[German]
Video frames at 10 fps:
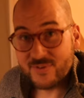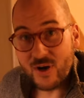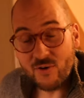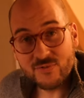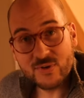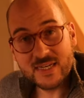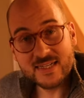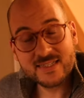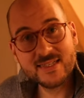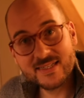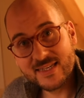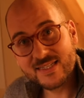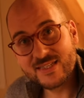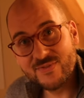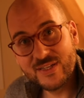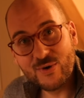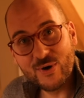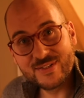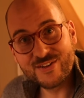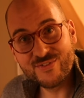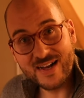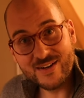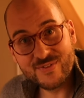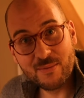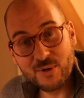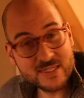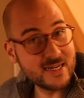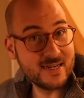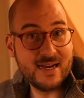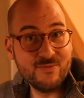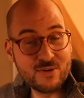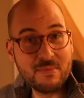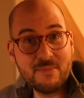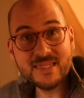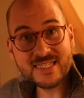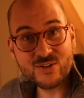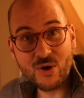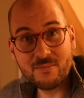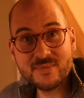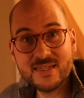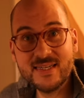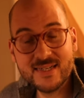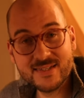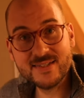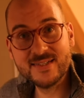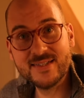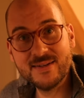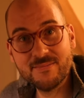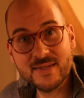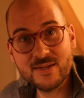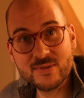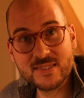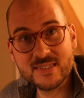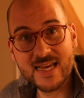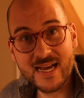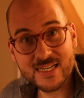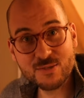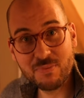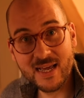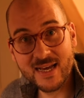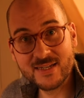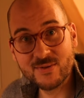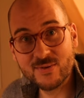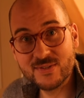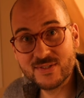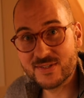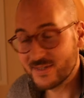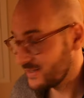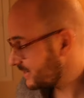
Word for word: Wir hoffen, euch hat das Video heute gefallen. Wir haben euch ja einfach mal mitgenommen hier ähm, in unseren Tagesplan und